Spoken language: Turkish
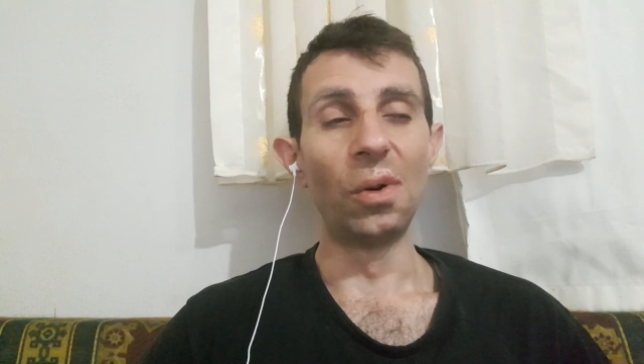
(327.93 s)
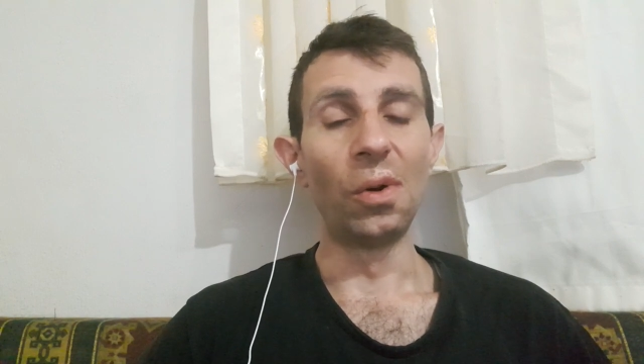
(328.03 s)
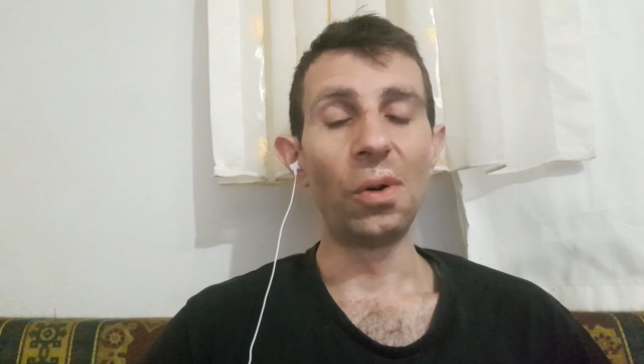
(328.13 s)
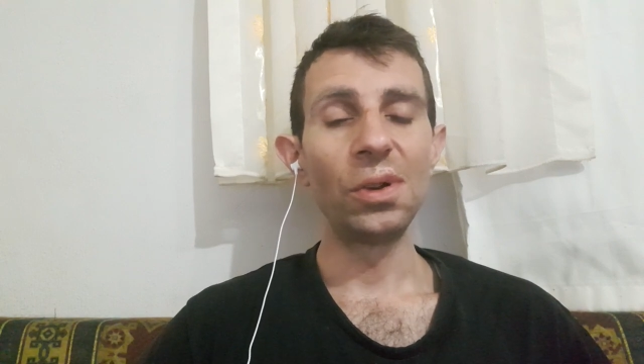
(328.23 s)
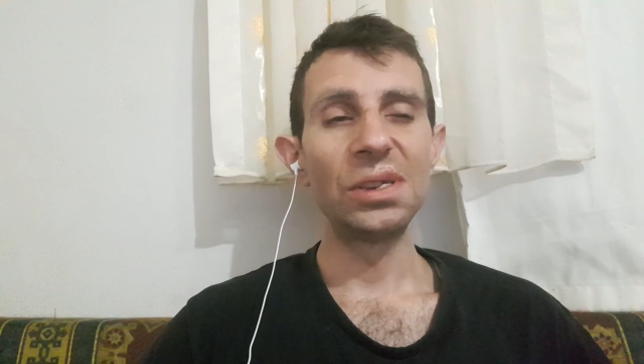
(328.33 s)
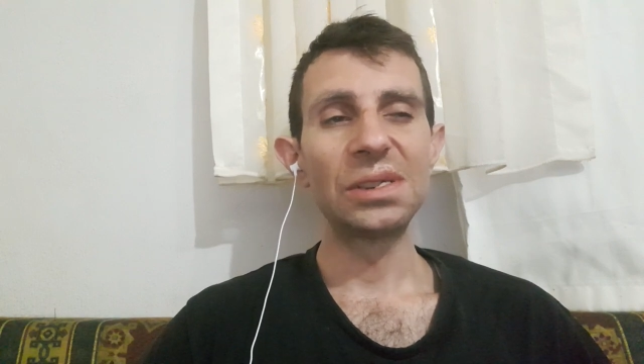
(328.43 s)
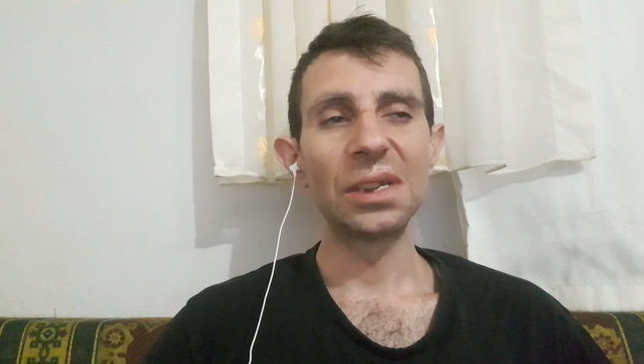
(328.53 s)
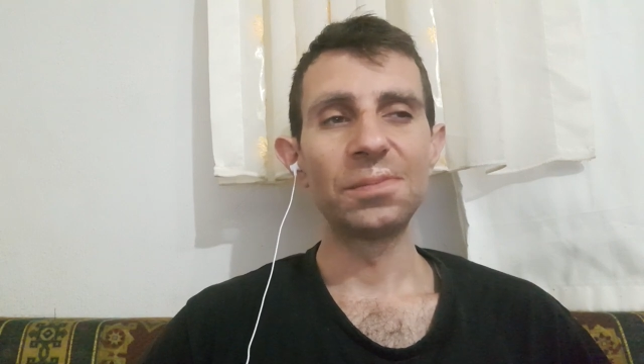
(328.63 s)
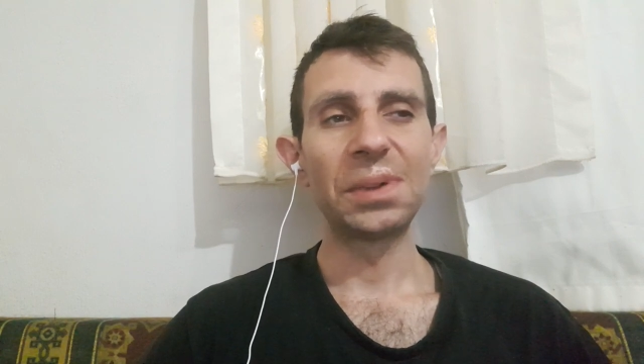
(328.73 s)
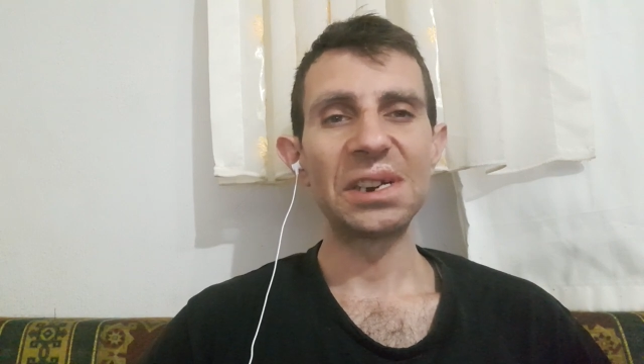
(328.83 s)
O
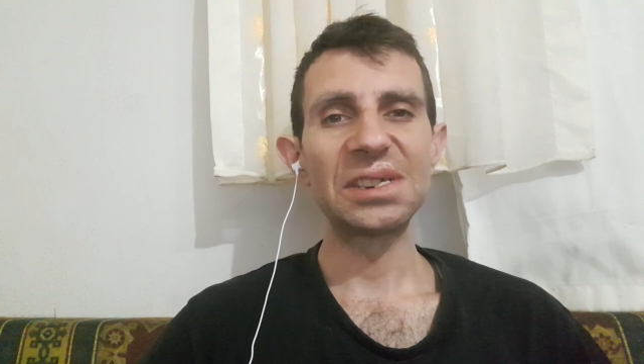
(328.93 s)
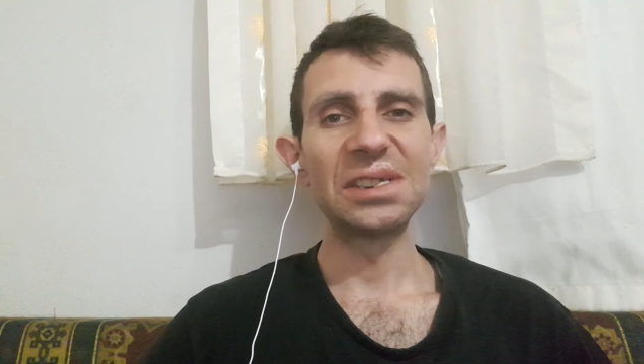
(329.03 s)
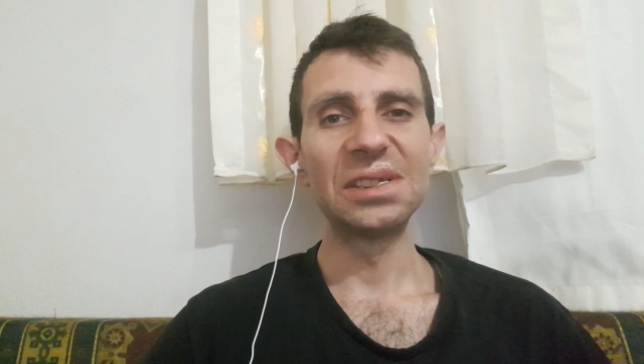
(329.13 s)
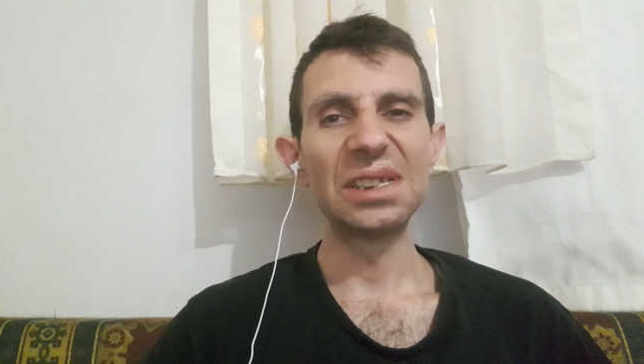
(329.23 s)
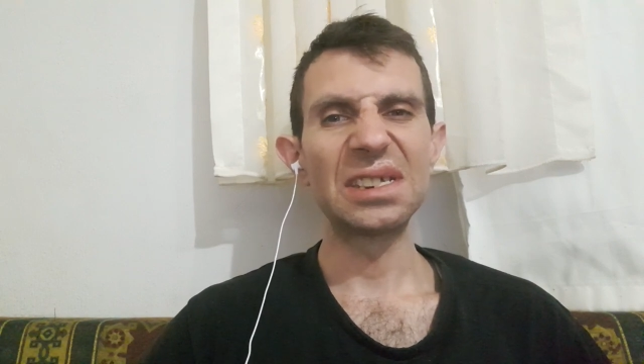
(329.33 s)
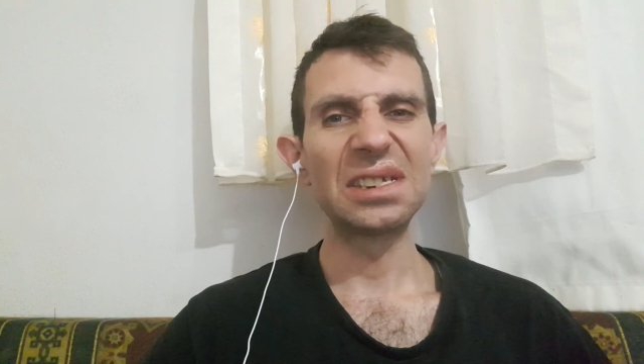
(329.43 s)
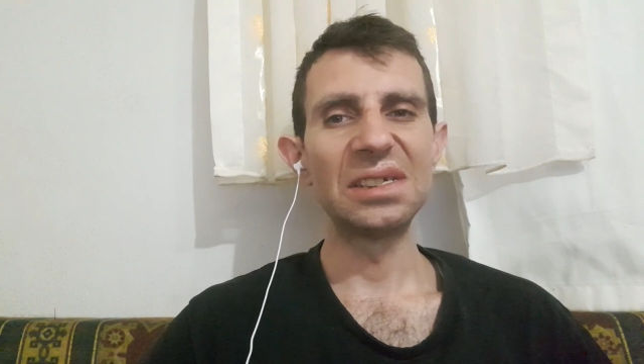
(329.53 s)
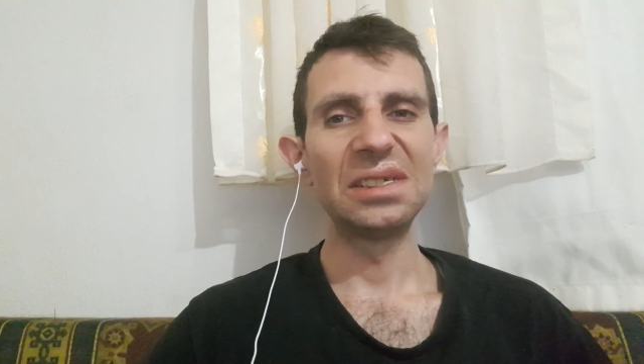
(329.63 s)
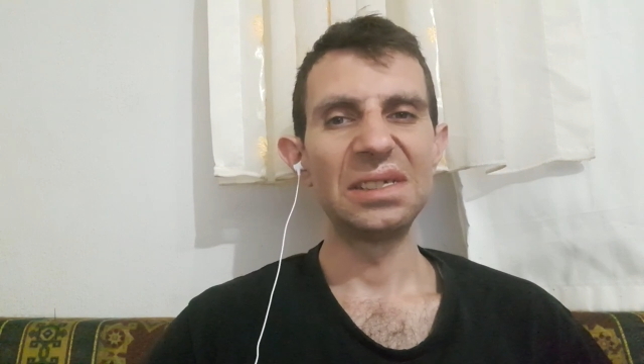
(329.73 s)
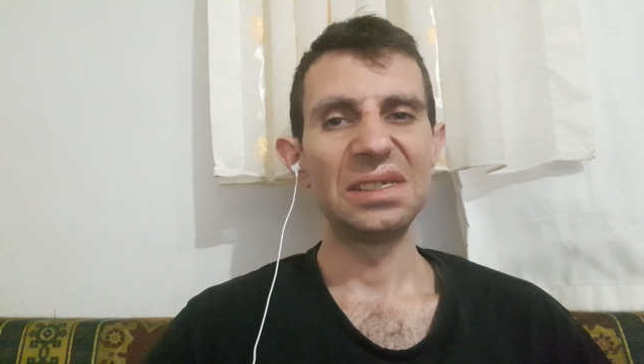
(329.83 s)
insanın parasını
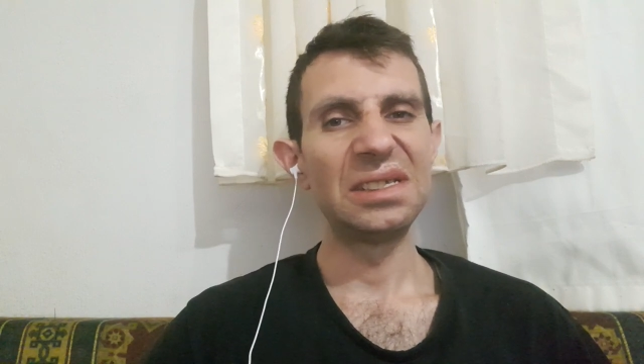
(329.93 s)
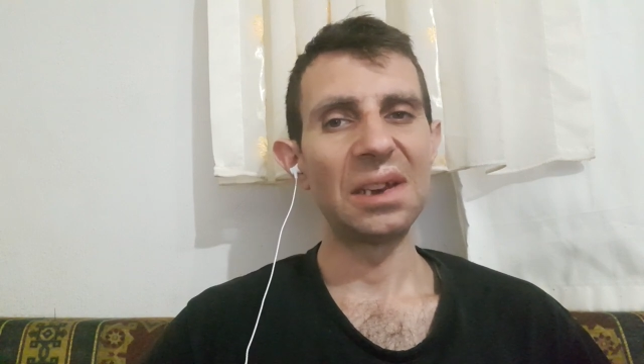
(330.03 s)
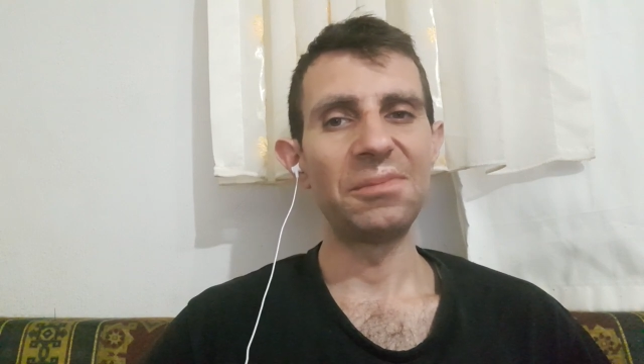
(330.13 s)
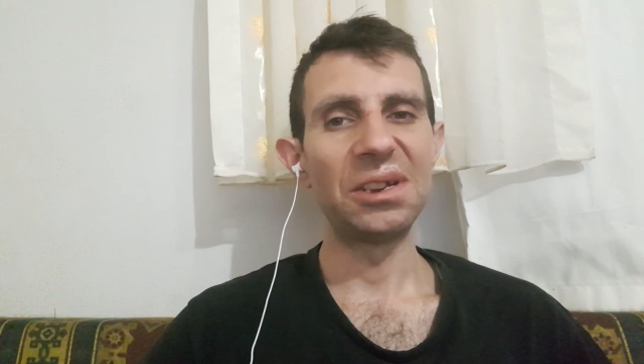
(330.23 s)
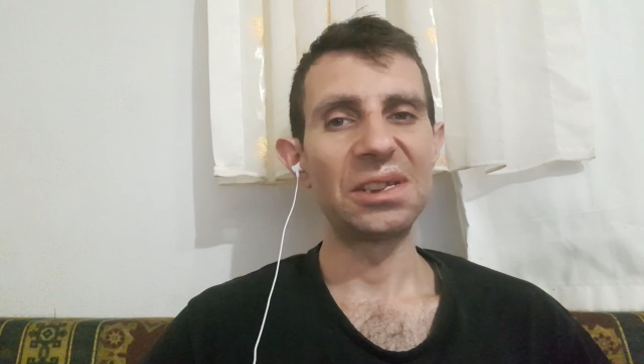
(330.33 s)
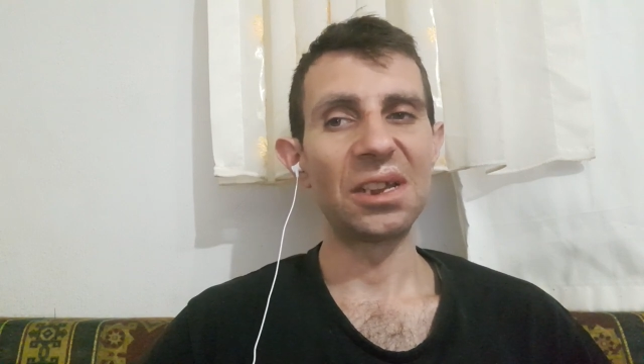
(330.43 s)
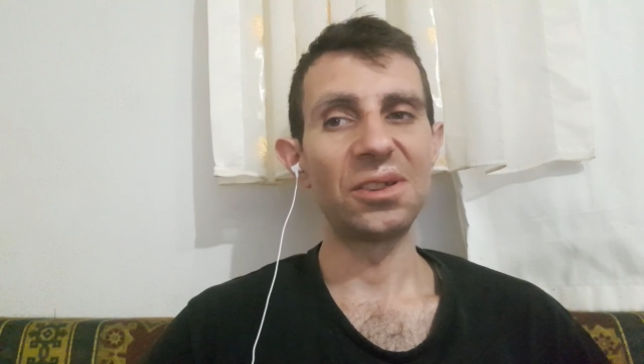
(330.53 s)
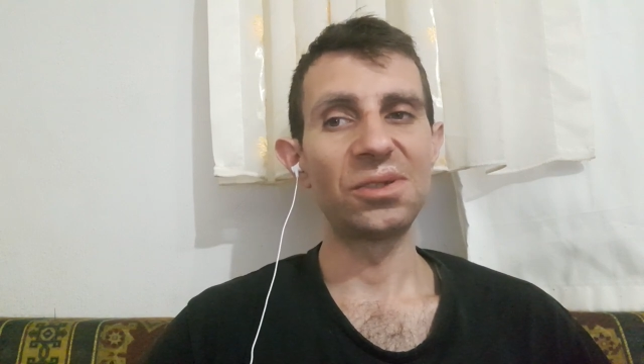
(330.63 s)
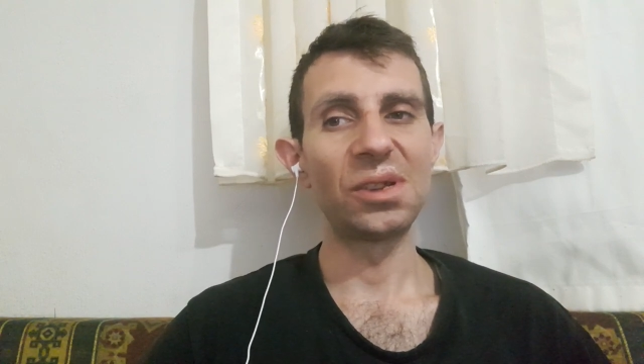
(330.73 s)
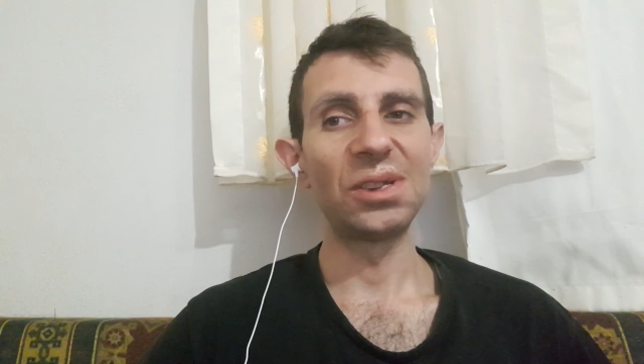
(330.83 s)
nasıl yemeye
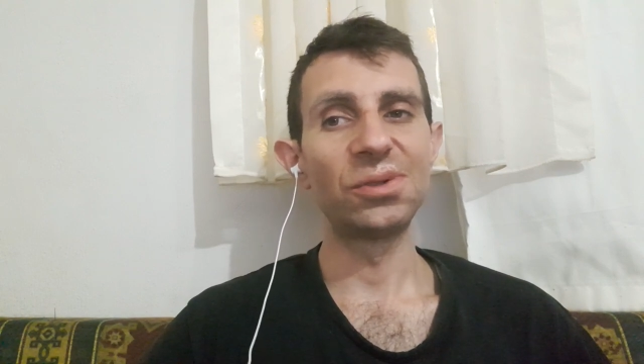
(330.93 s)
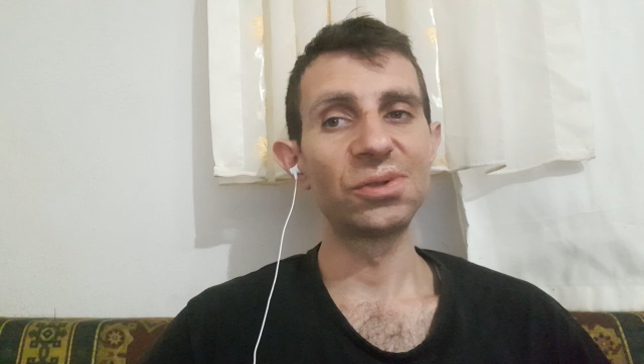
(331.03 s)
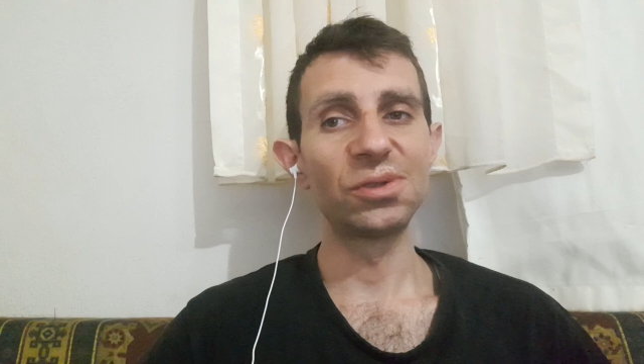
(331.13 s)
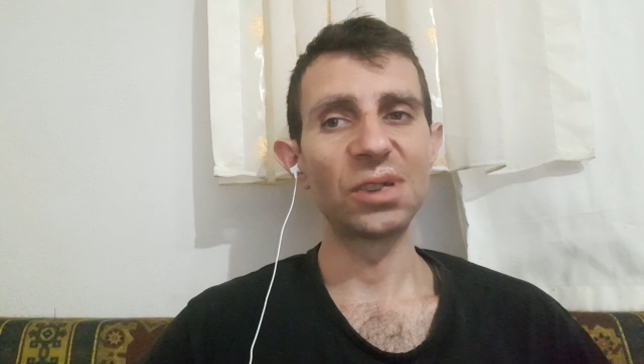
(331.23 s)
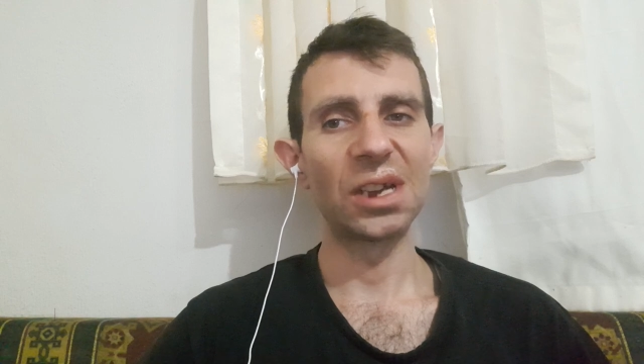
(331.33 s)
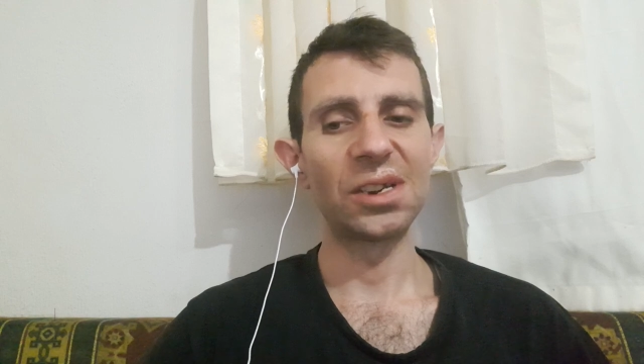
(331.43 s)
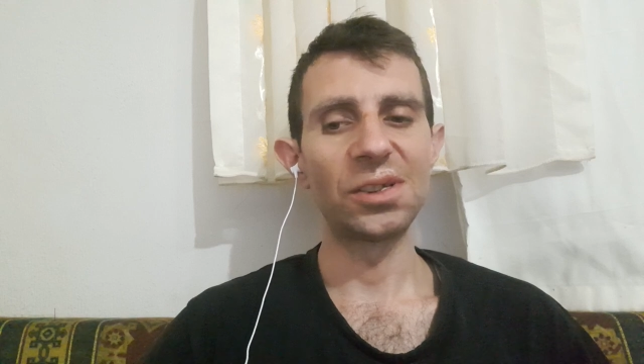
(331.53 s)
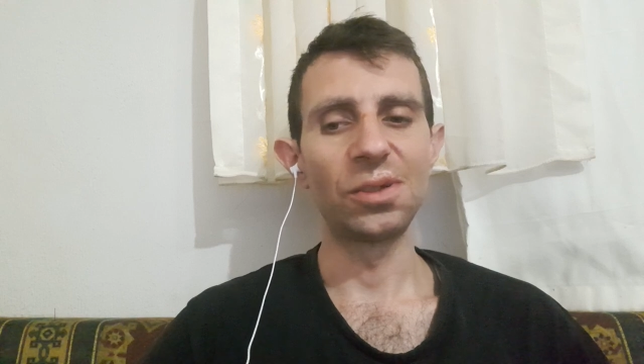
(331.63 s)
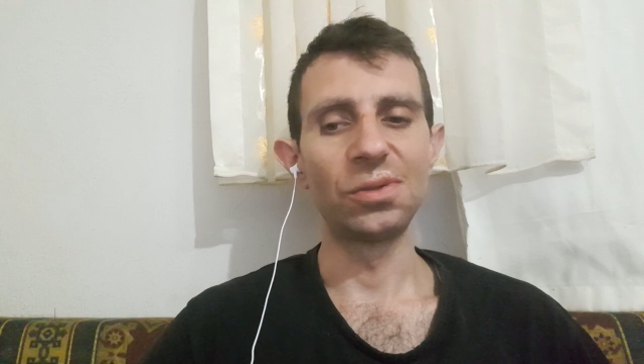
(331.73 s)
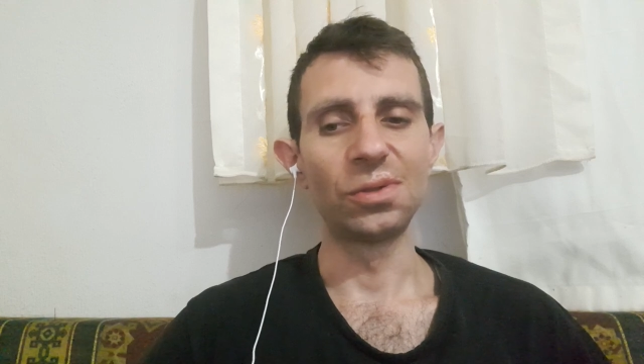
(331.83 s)
tenezzül ediyorsunuz
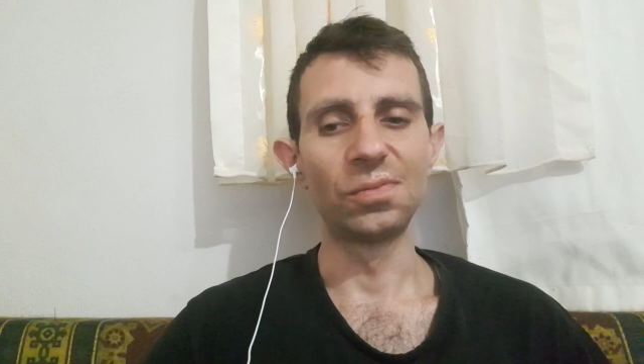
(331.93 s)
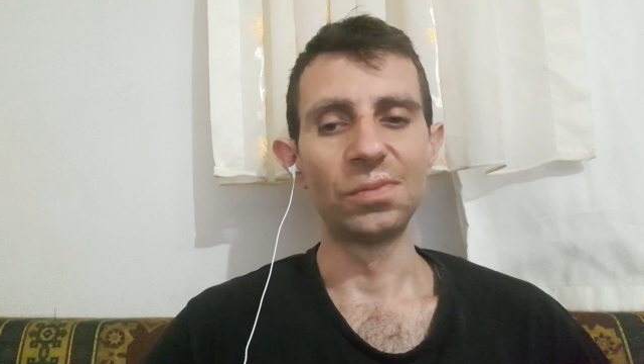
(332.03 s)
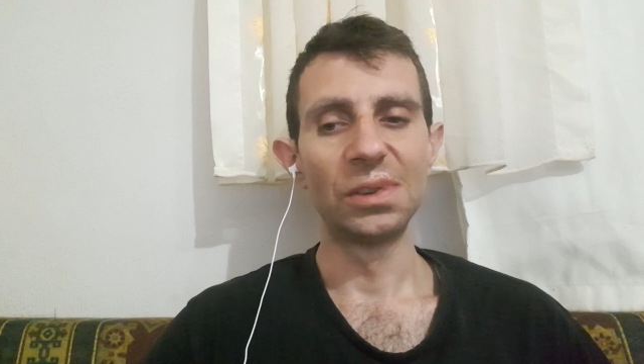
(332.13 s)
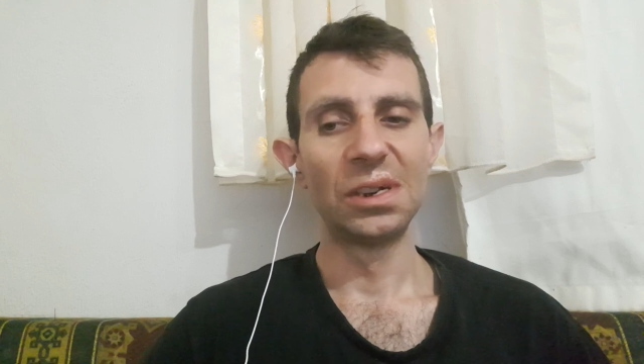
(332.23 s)
hayret ediyorum.